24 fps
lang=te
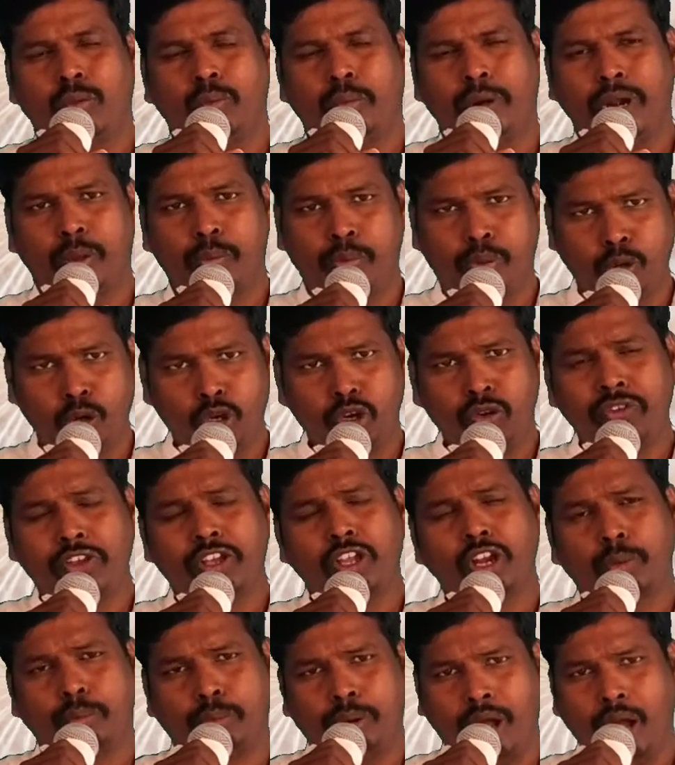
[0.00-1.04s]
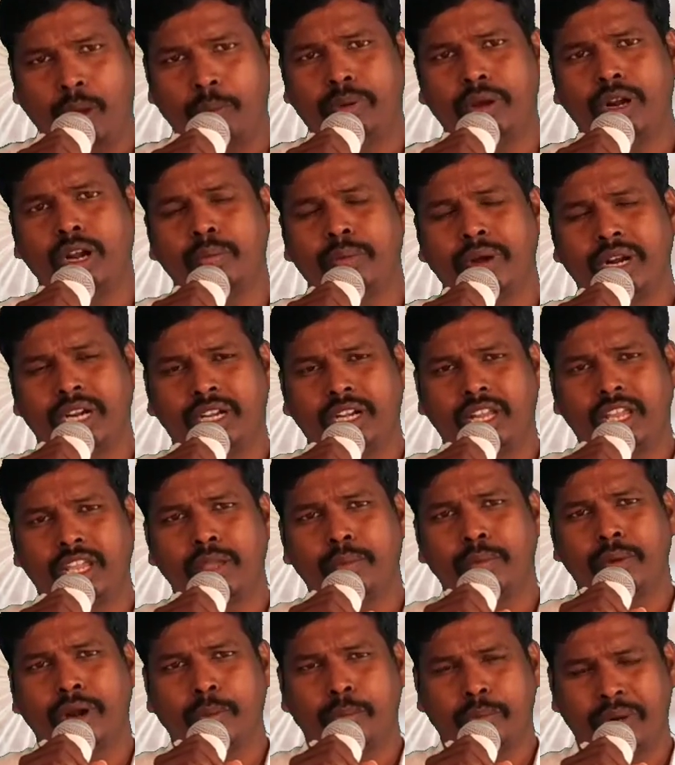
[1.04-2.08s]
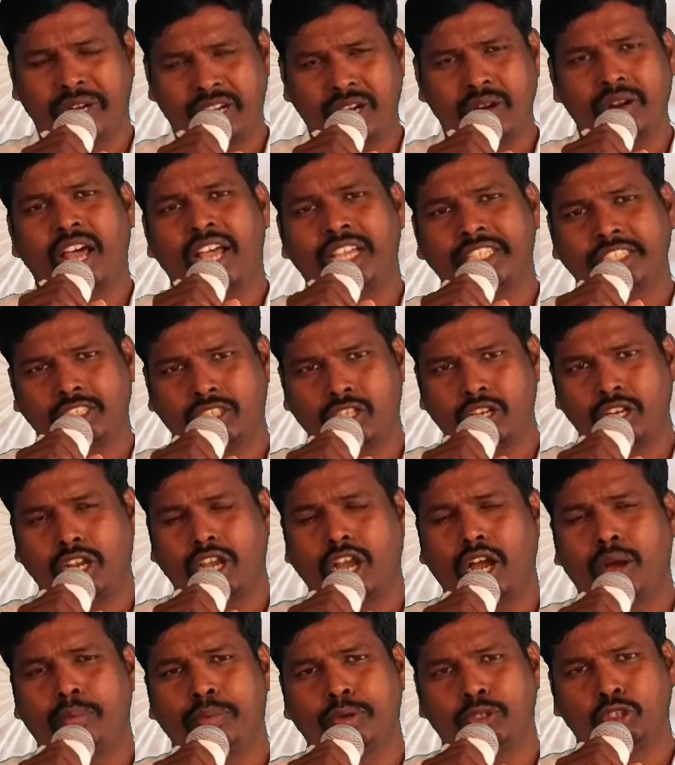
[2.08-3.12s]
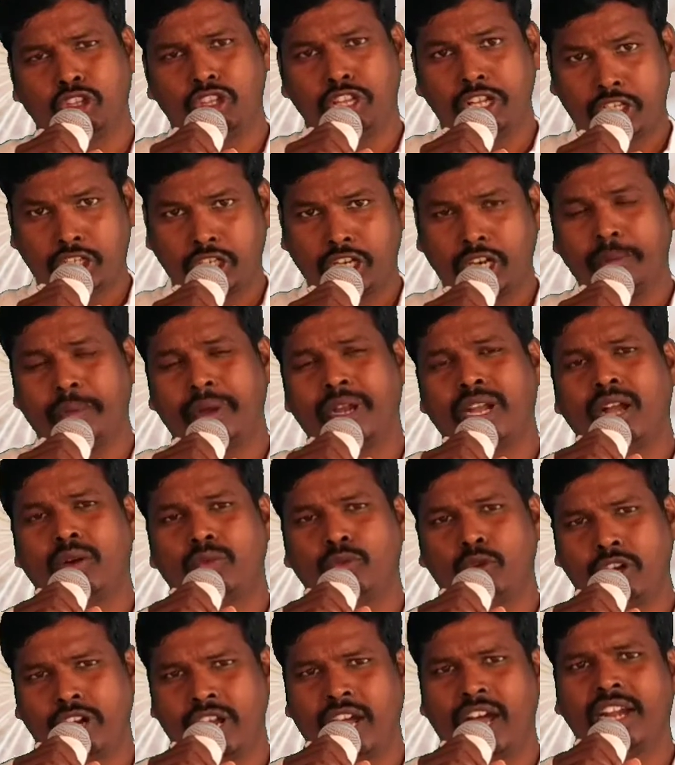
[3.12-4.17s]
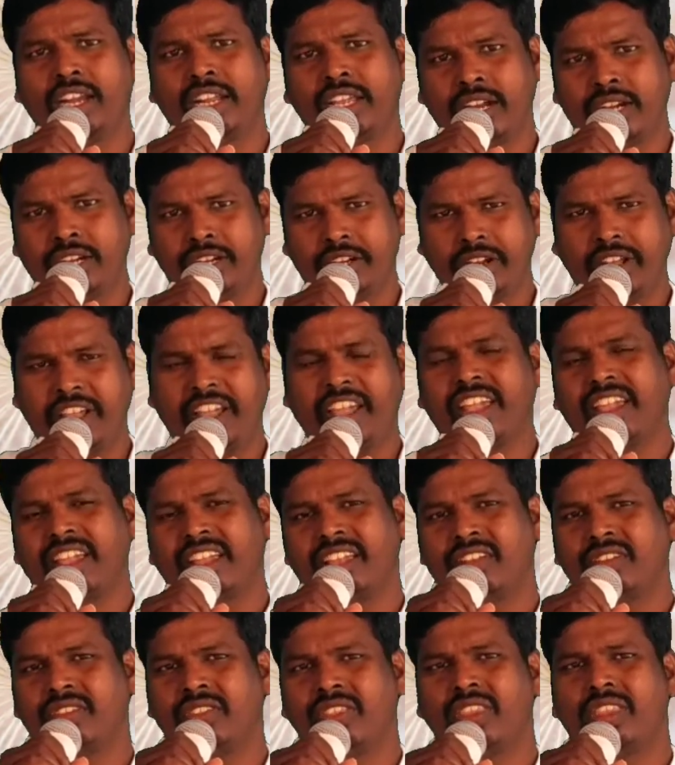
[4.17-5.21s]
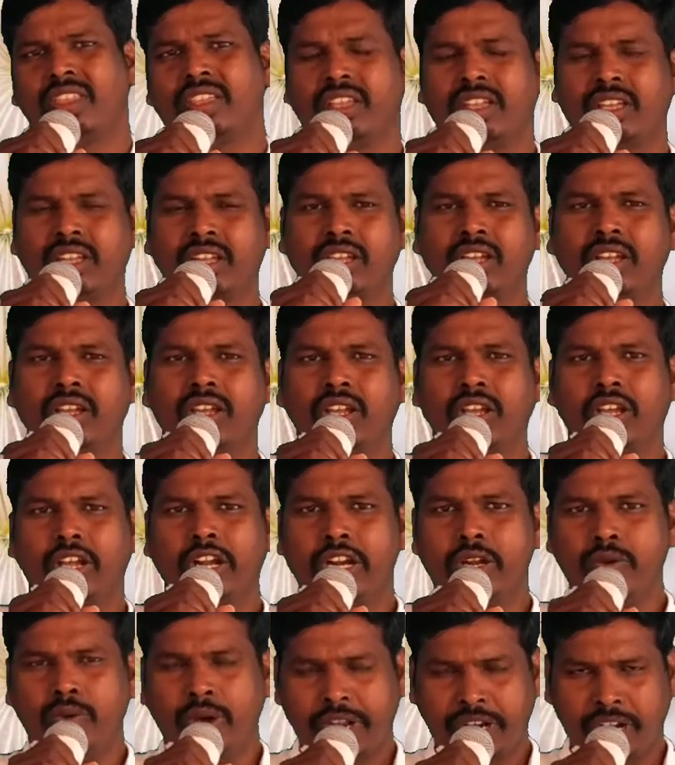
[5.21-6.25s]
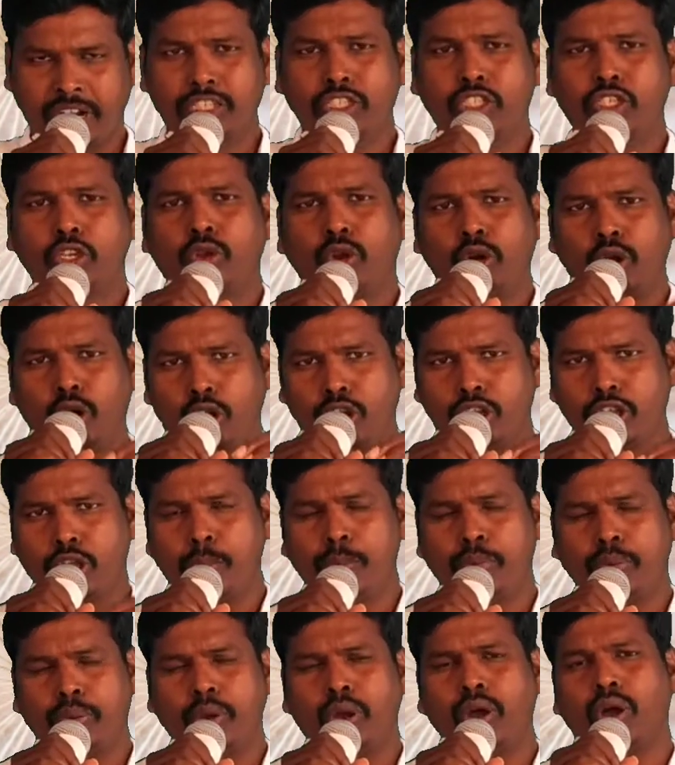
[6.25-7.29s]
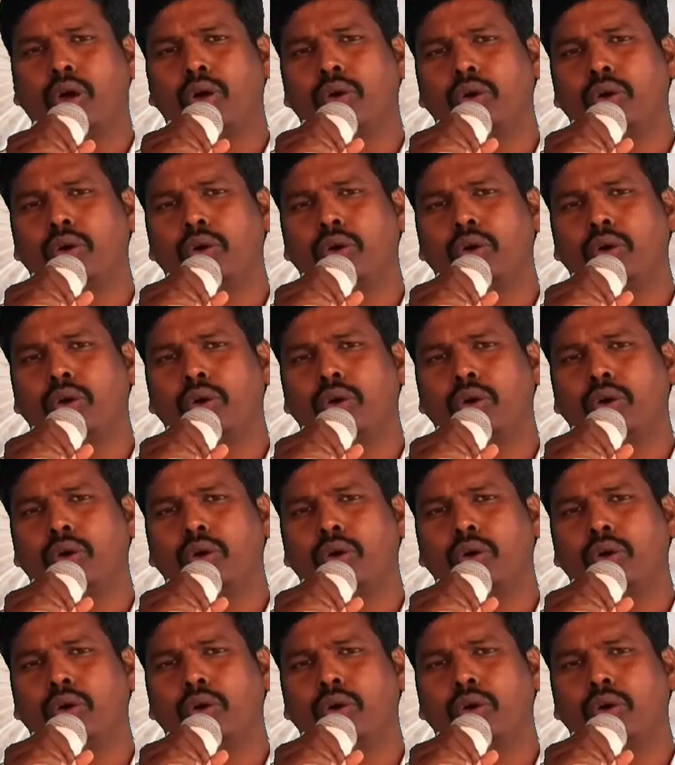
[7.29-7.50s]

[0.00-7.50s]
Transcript: మన పూర్వీకుల పాపను బట్టి మన పట్ల నాశనం కాకపోతుంది క్షేమంగా ఉండాలి అంటే నువ్వు ఆ రాజుకు లొంగిపో